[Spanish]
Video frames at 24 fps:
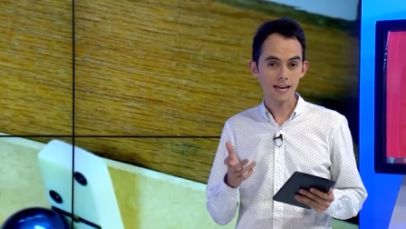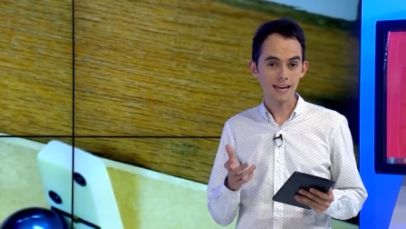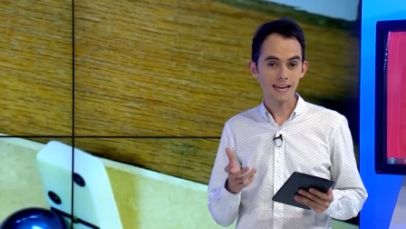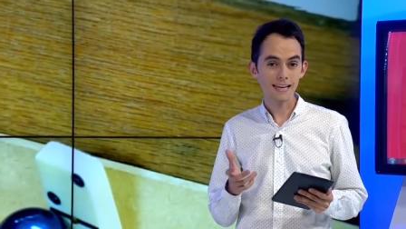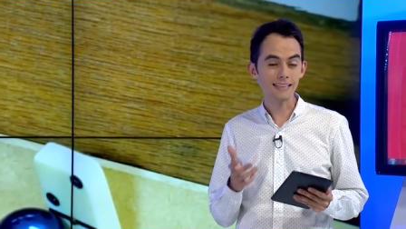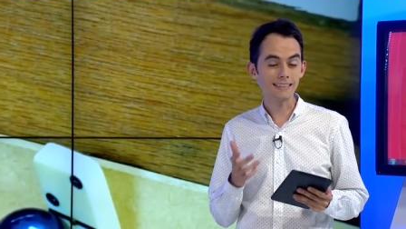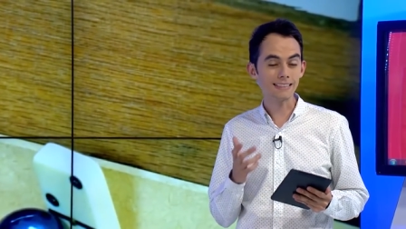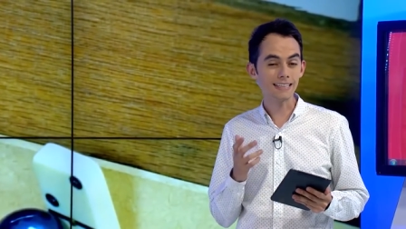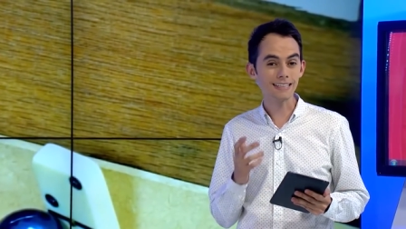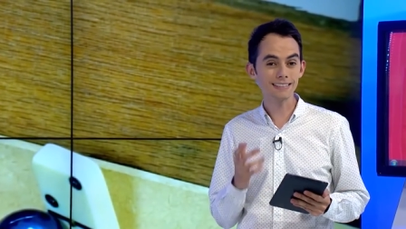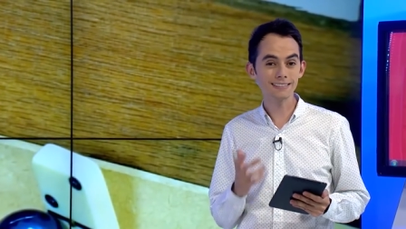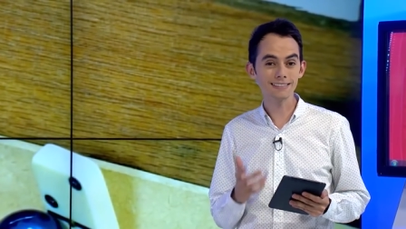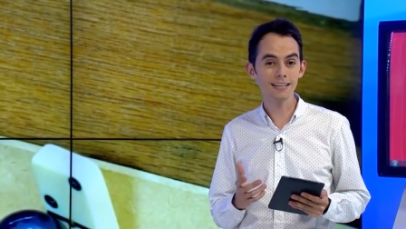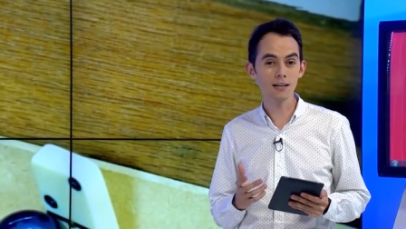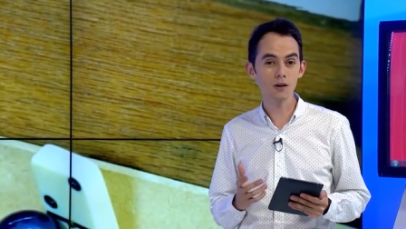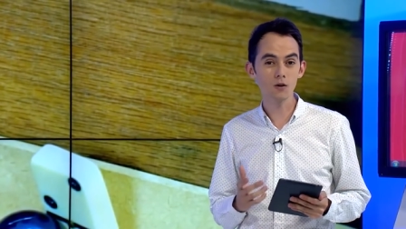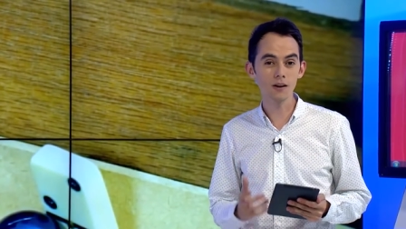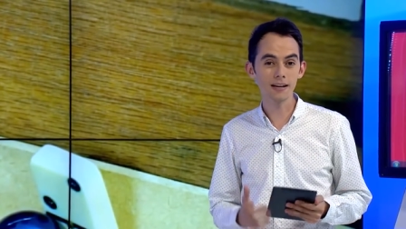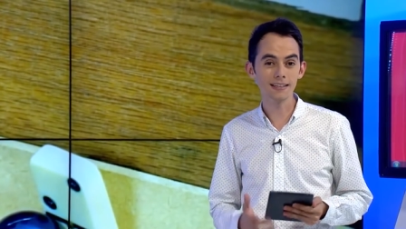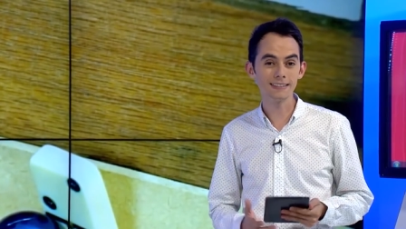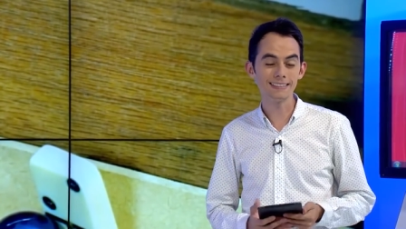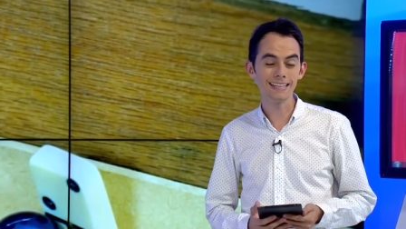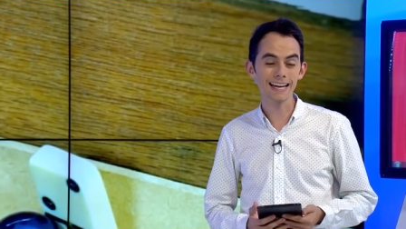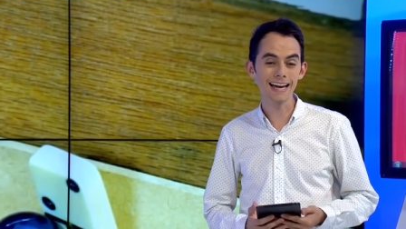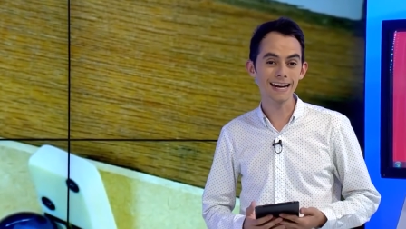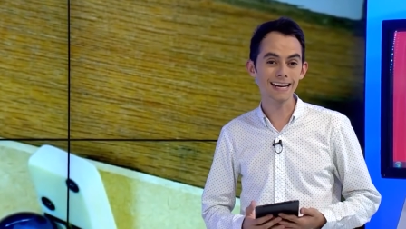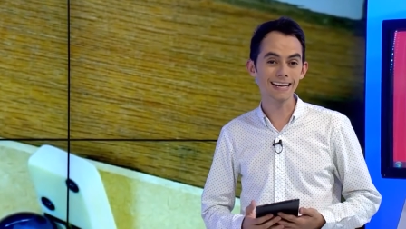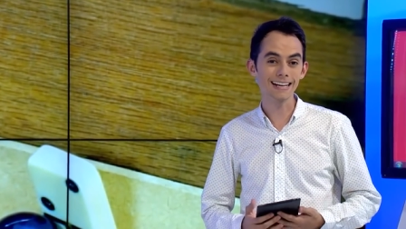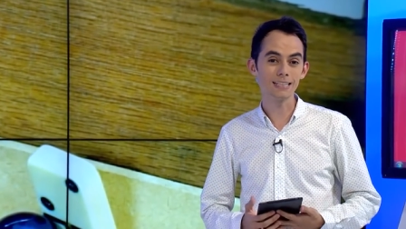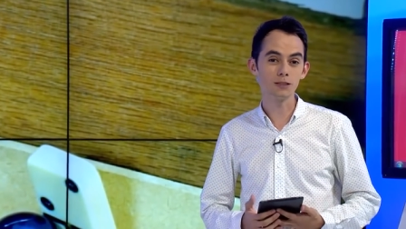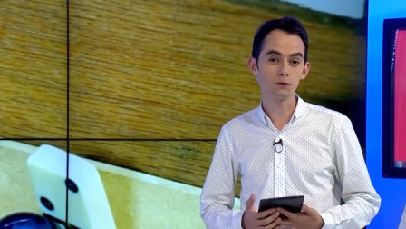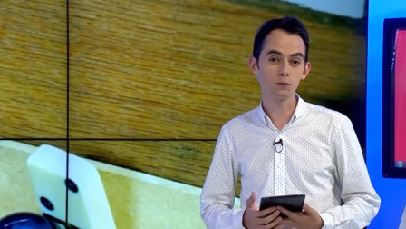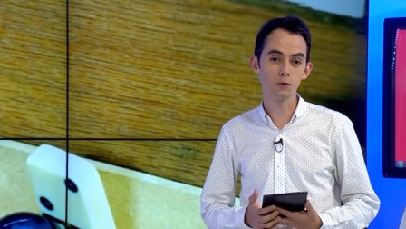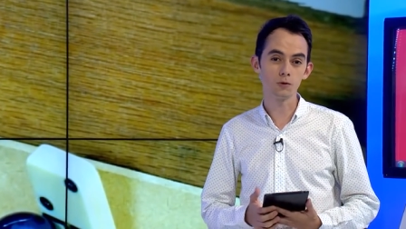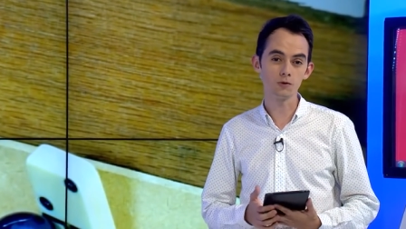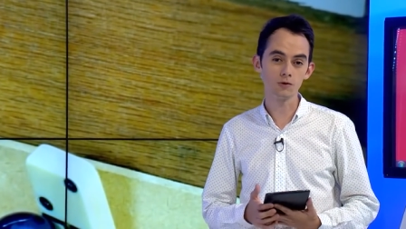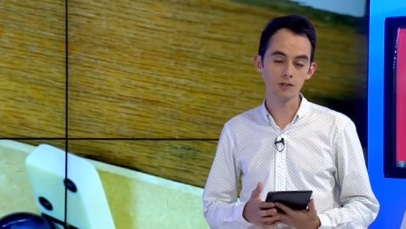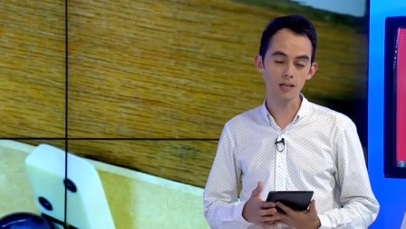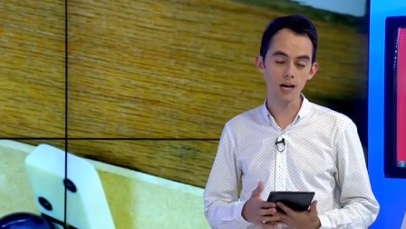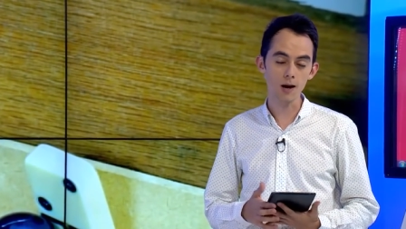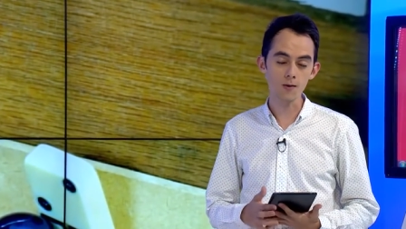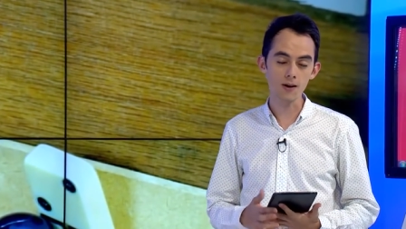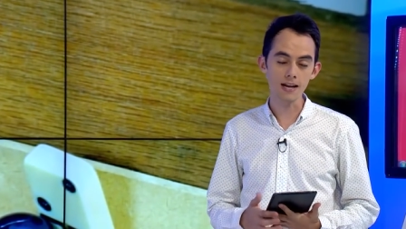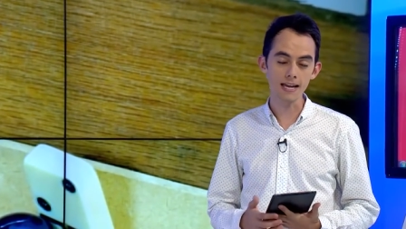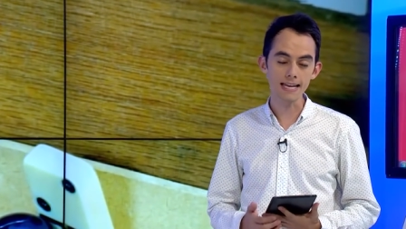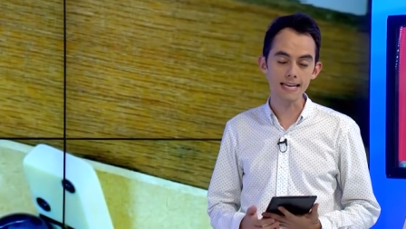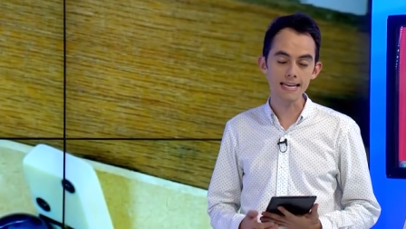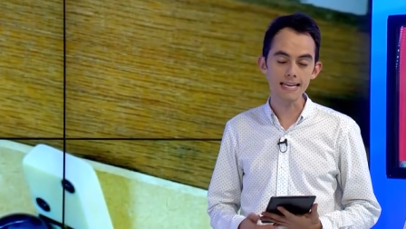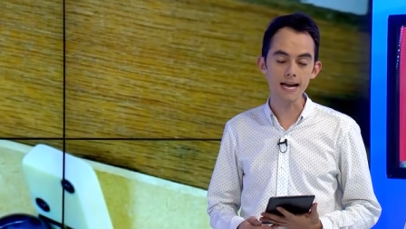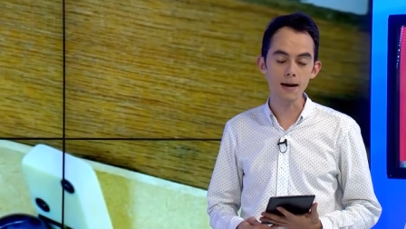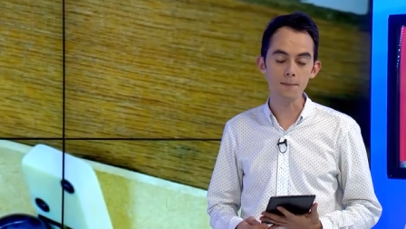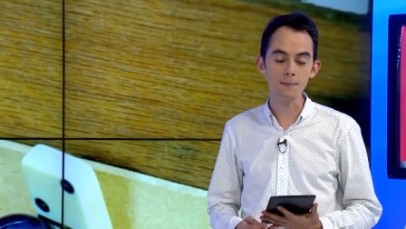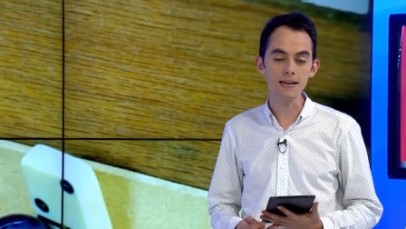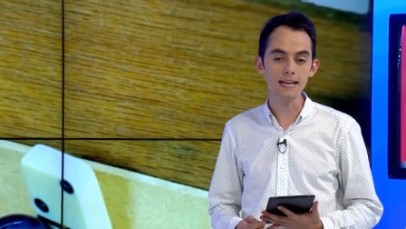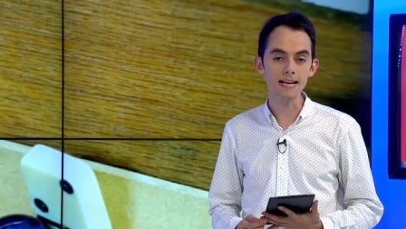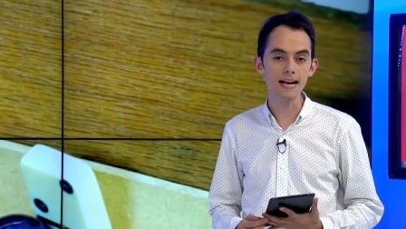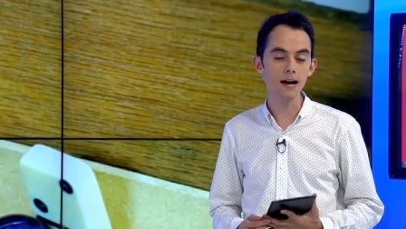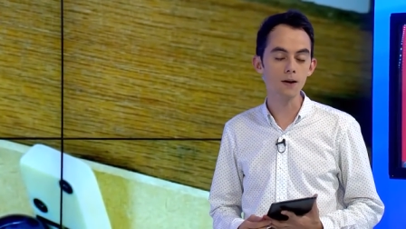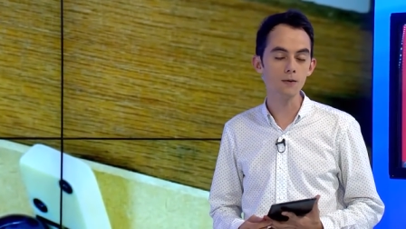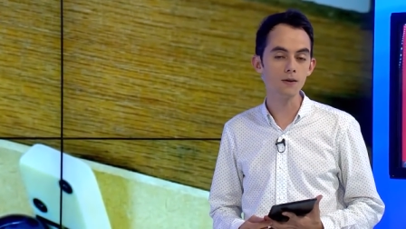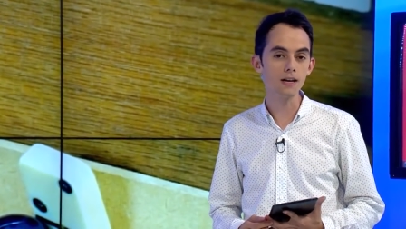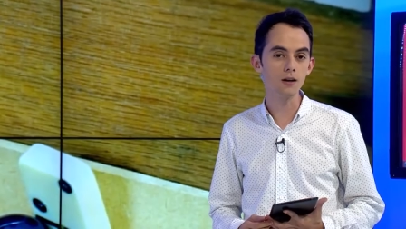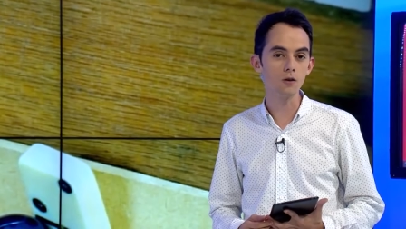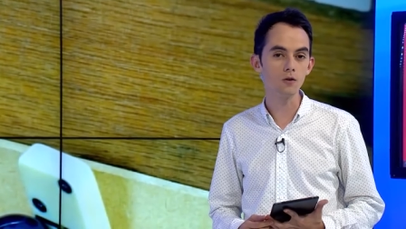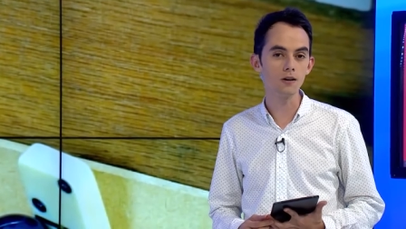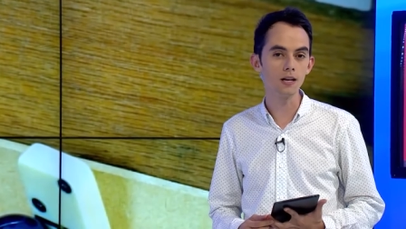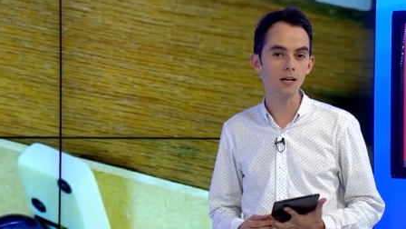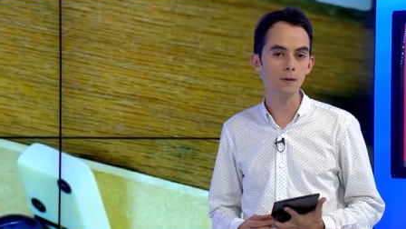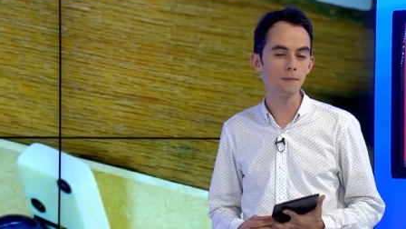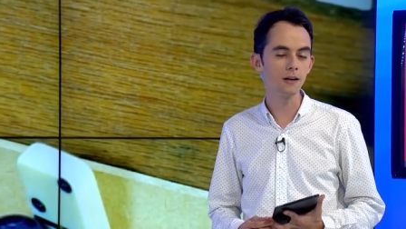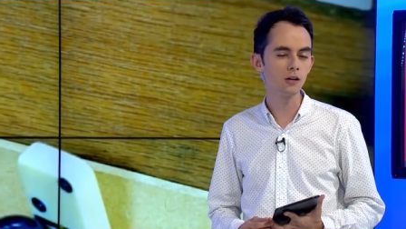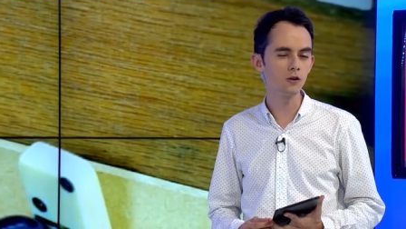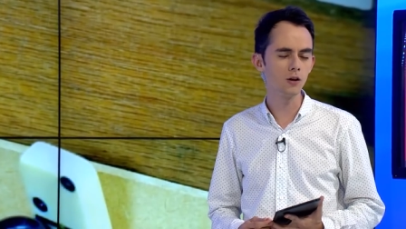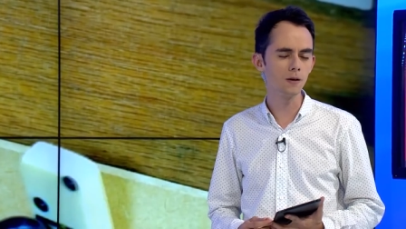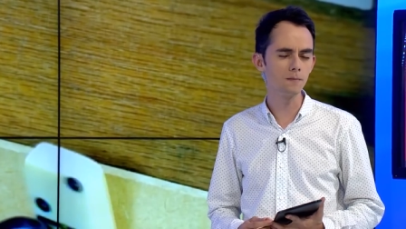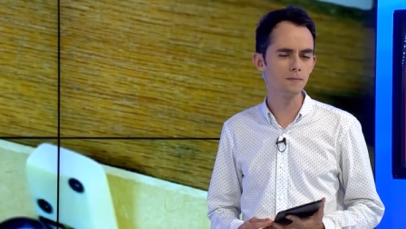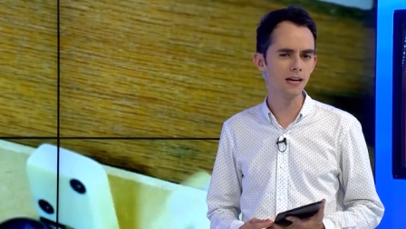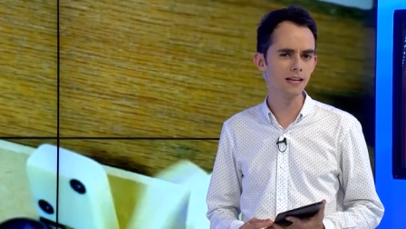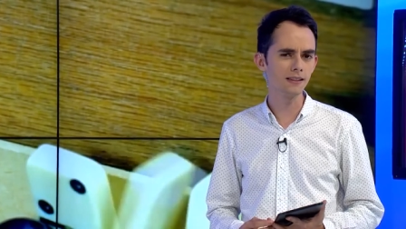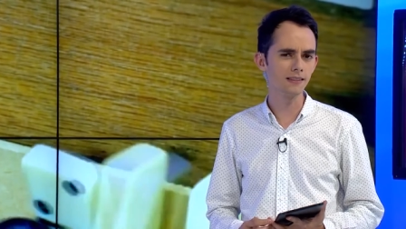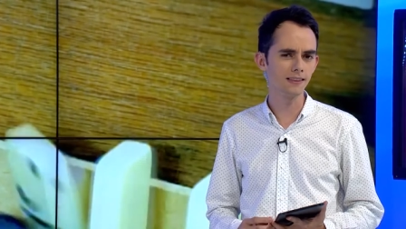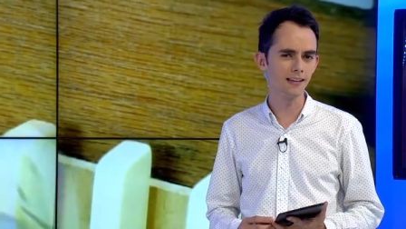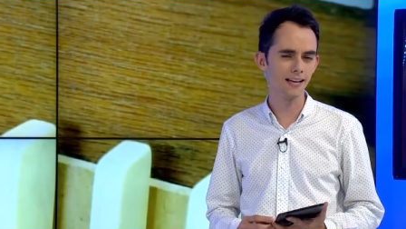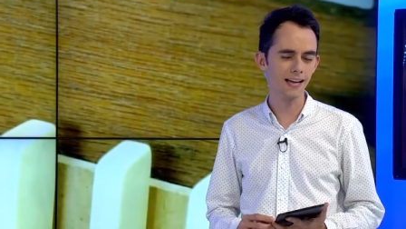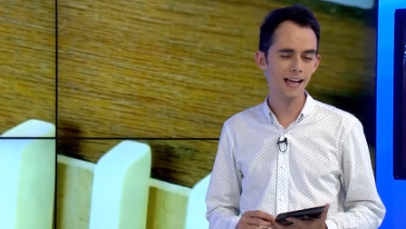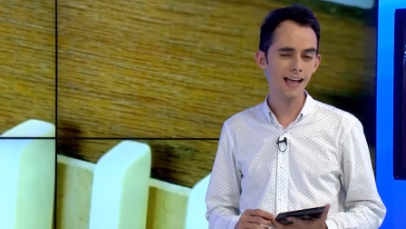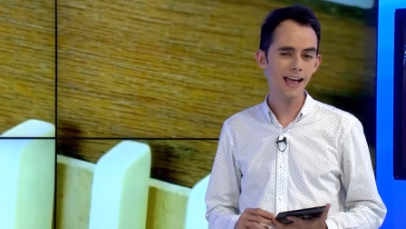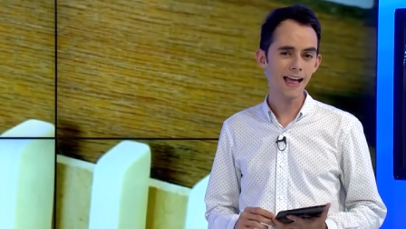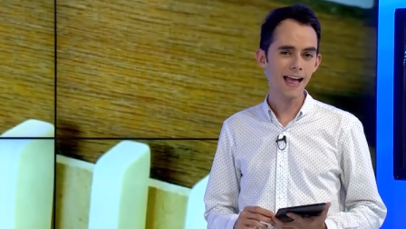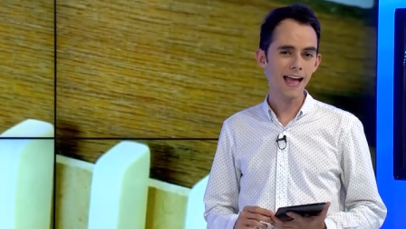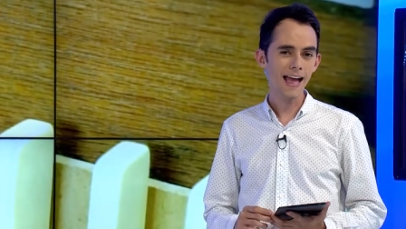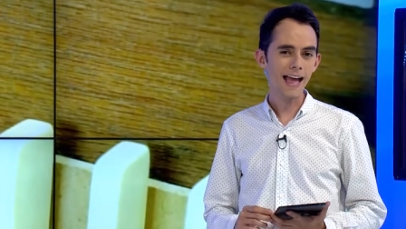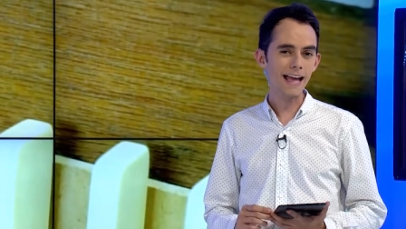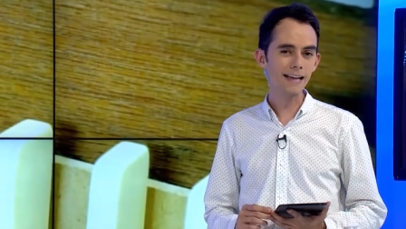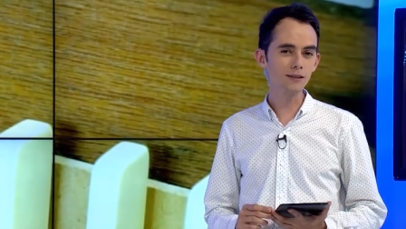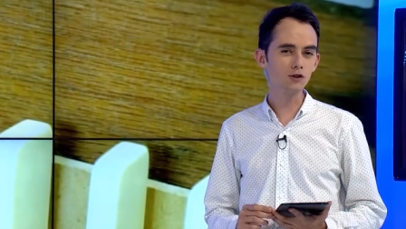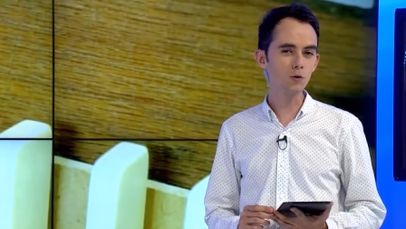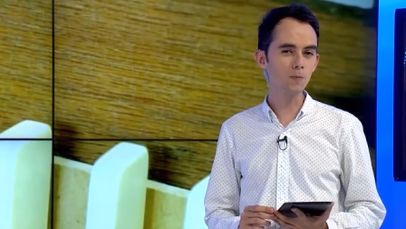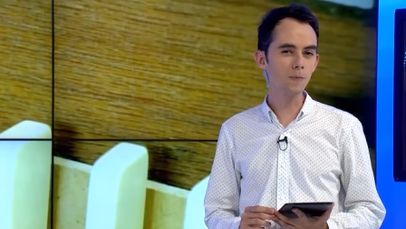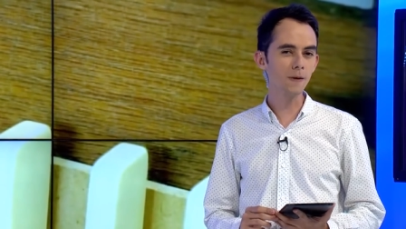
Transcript: y tercero que sea responsable y amigable con el medio ambiente. Eso